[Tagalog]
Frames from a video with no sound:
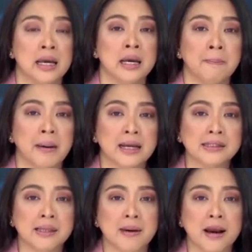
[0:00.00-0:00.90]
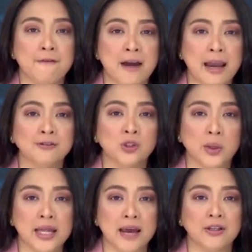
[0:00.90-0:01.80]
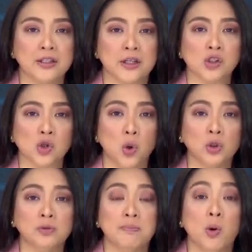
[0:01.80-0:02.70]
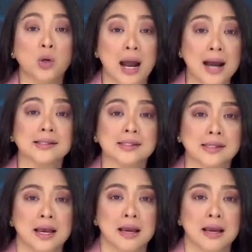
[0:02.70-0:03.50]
para sa mga 5 to 11 years old bukas.